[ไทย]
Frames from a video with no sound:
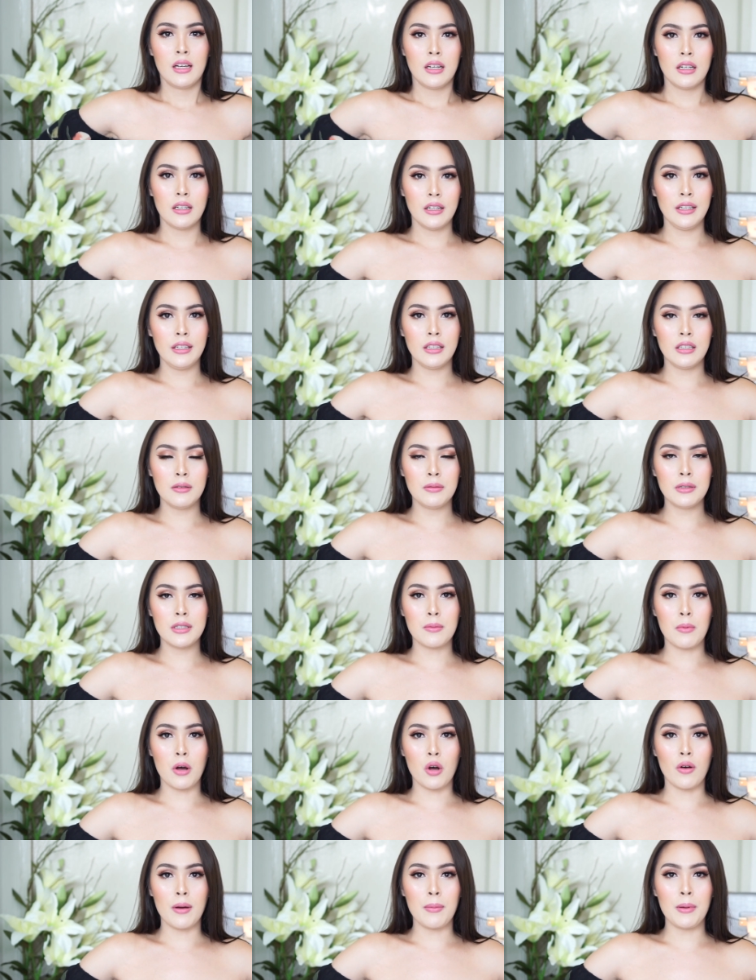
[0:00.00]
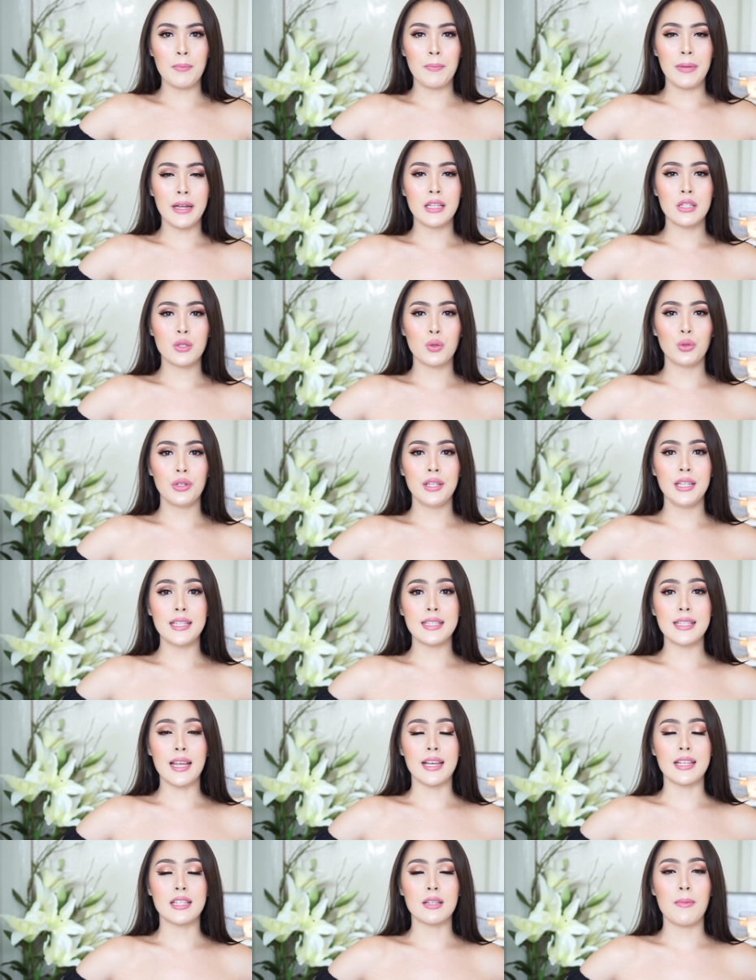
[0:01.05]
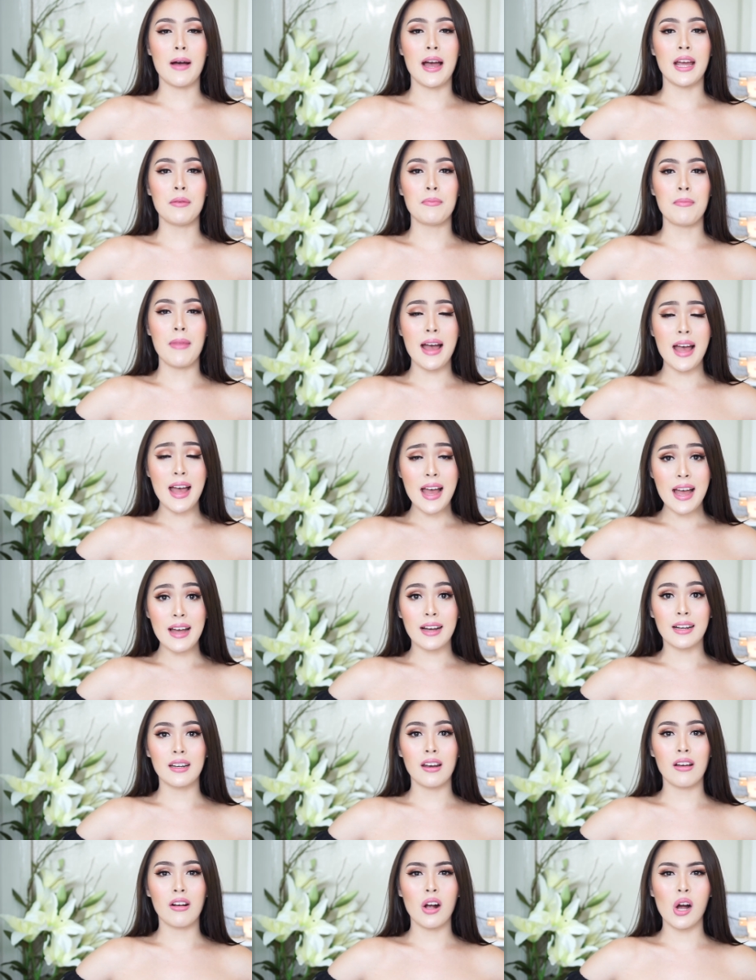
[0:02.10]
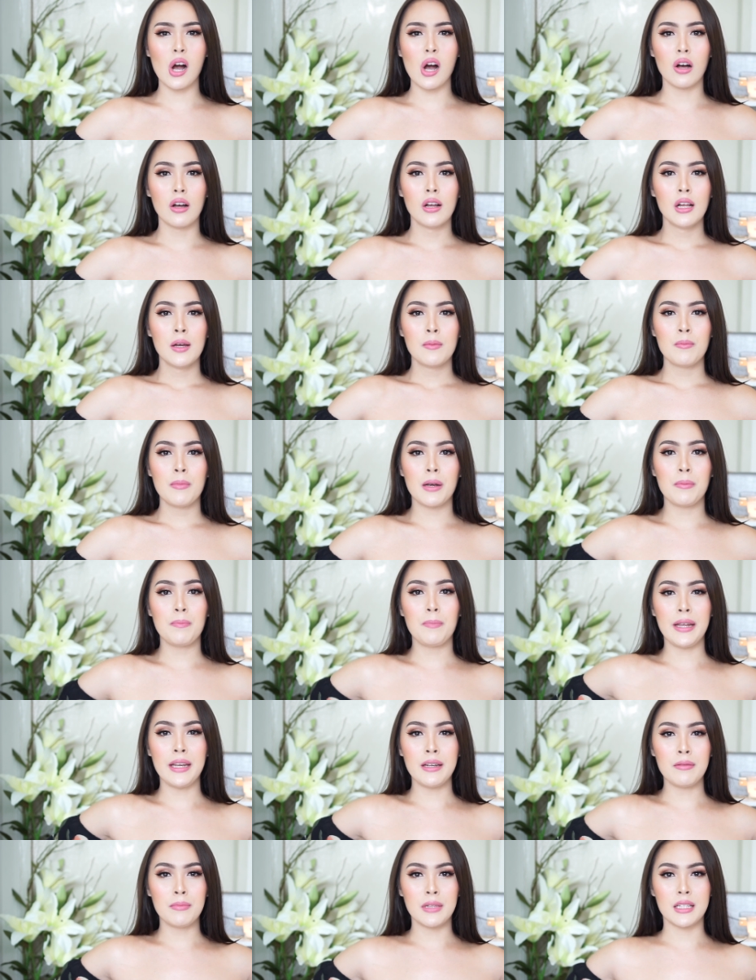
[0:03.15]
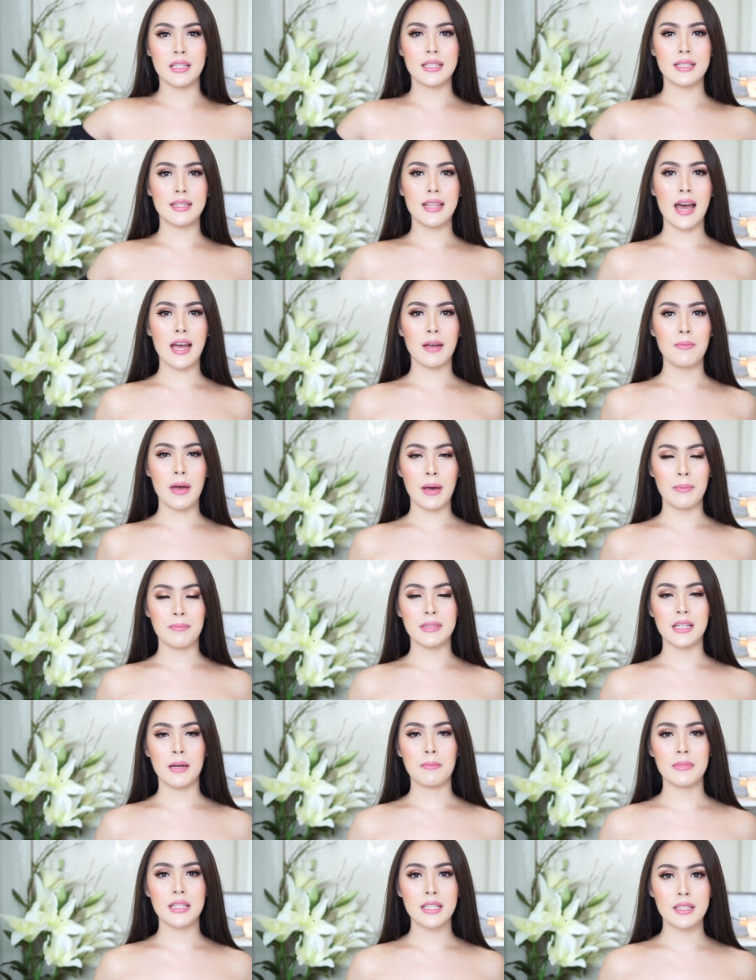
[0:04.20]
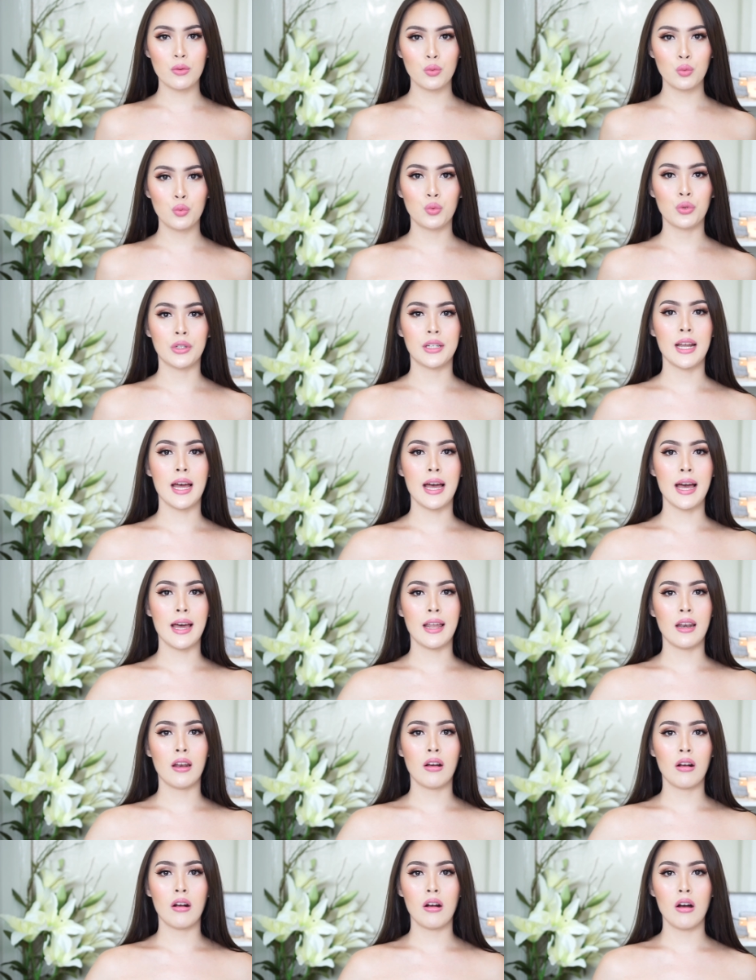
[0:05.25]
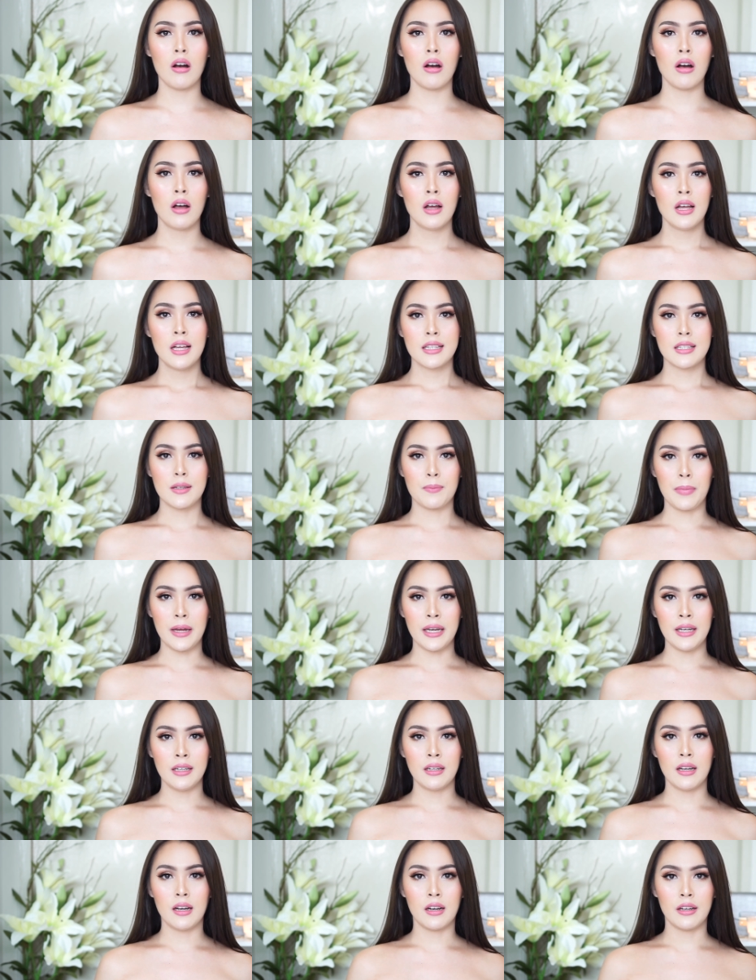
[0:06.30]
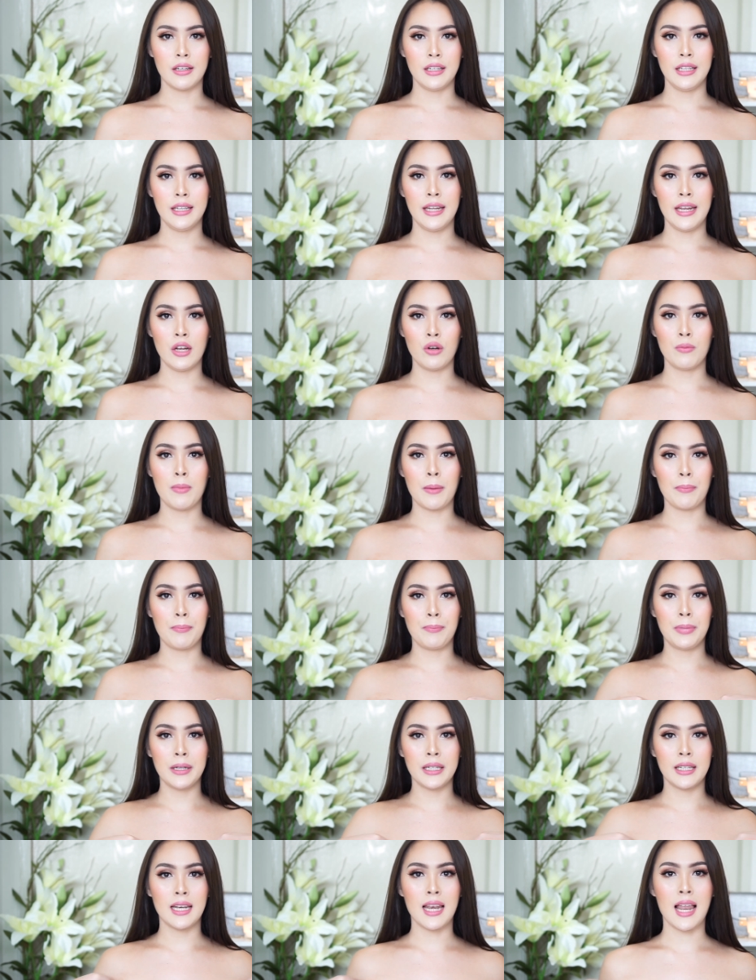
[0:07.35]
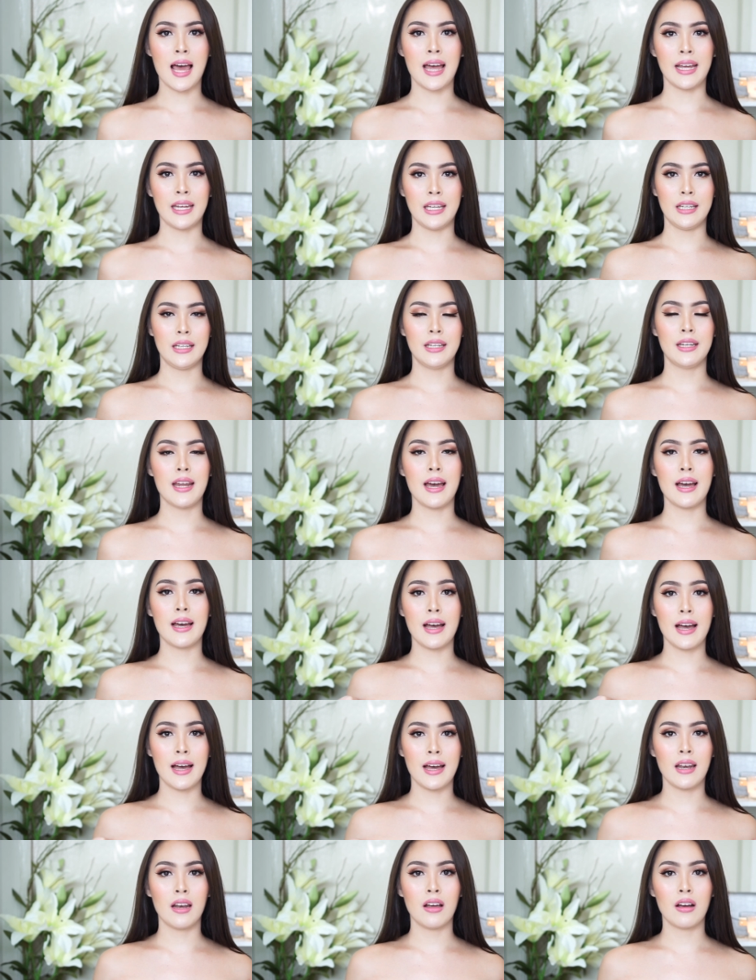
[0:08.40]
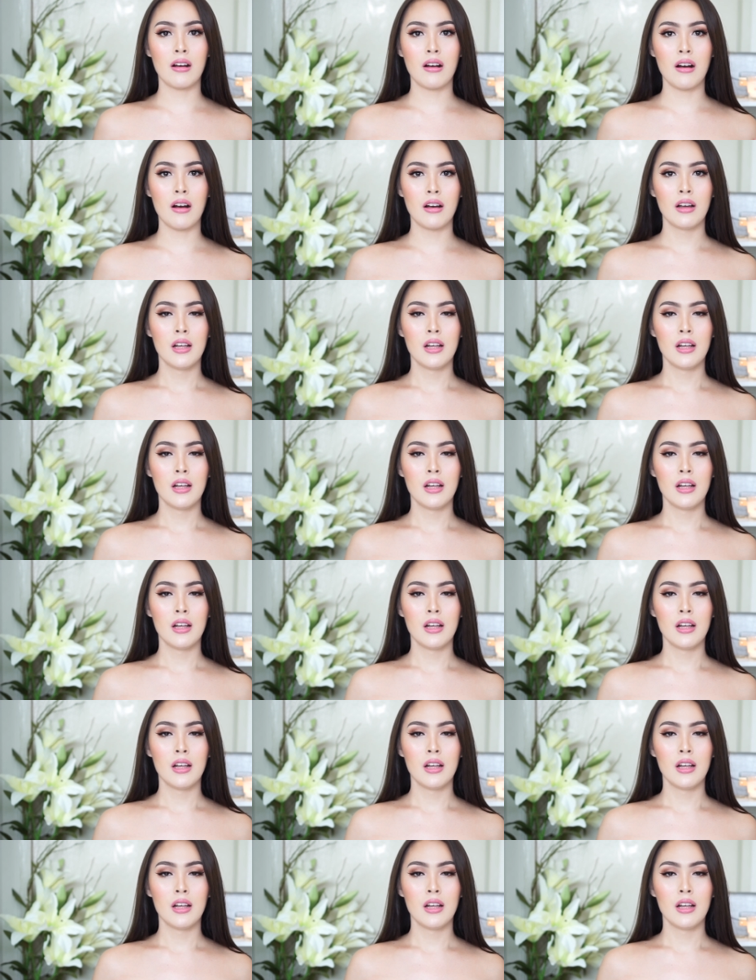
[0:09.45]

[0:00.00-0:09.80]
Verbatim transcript: เฮ้ยคือจะบอกว่ามันเป็นชุดที่ใส่สบายมากแล้วก็มันเป็นเหมือนสไตล์แบบจัมป์สูทนะคะแล้วก็จะเป็นดีเทลแบบเปิดไหล่นะคะแล้วก็